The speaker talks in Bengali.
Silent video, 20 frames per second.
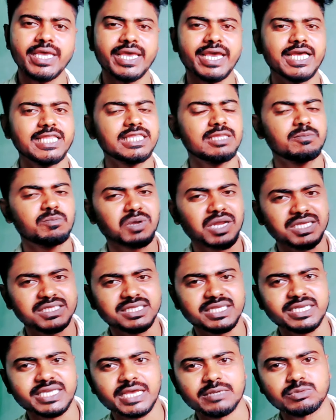হেলথ প্লাস
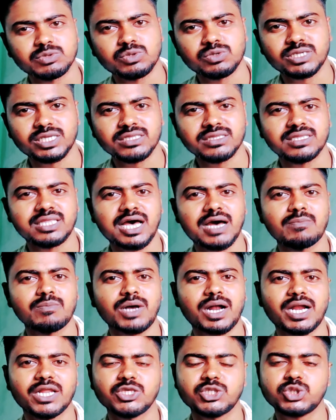এই ক্যাপসুলটার দাম
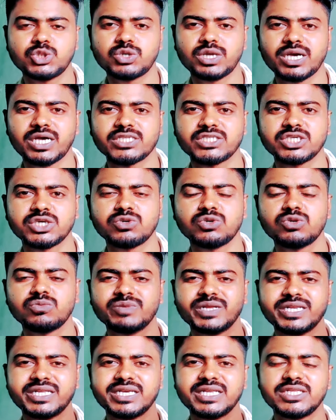আড়াইশো টাকা যে কোনো
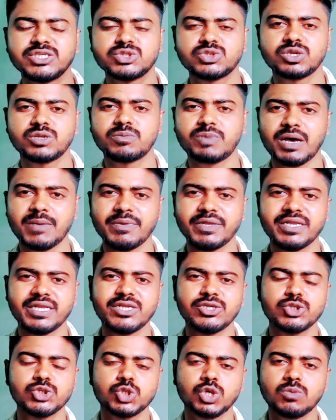মেডিকেল স্টোরে পাবেন না
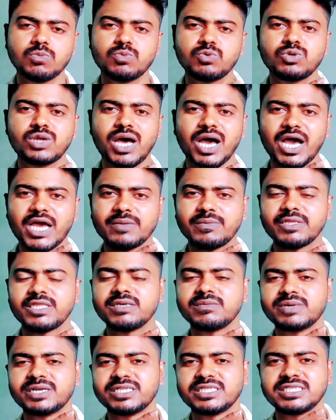এটা সম্পূর্ণ
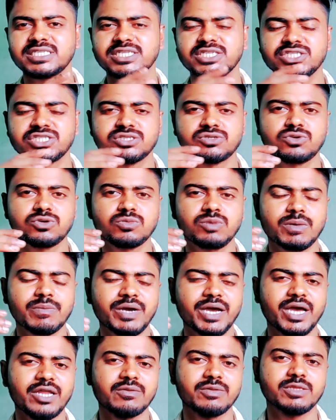আয়ুর্বেদিক মেডিসিন স্টোর বা
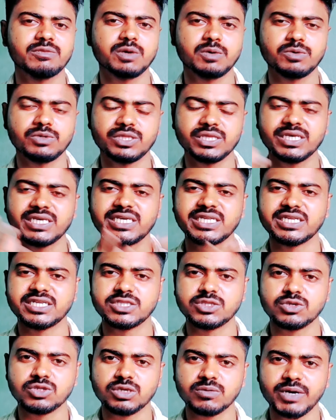আয়ুর্বেদিক ভবন থেকে কিনে
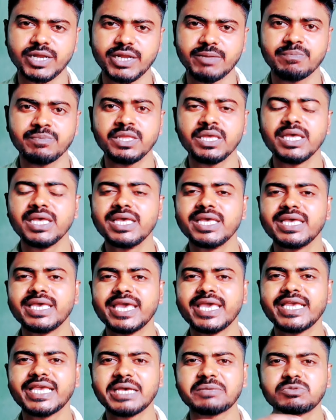নিতে হতে পারে
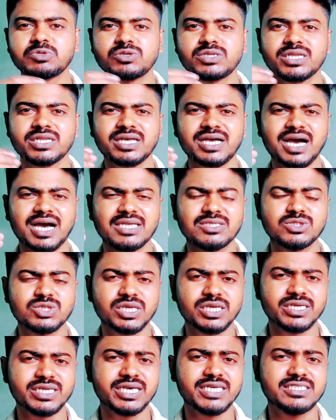এই ক্যাপসুলটার কাজ
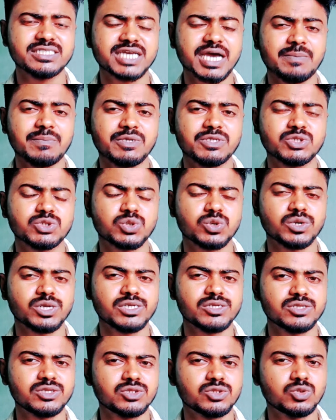এটাই যে আপনার শরীর
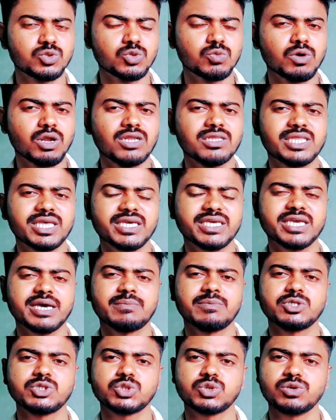যদি দুর্বল থাকে
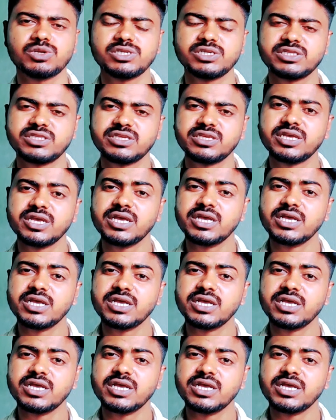আপনার শরীর যদি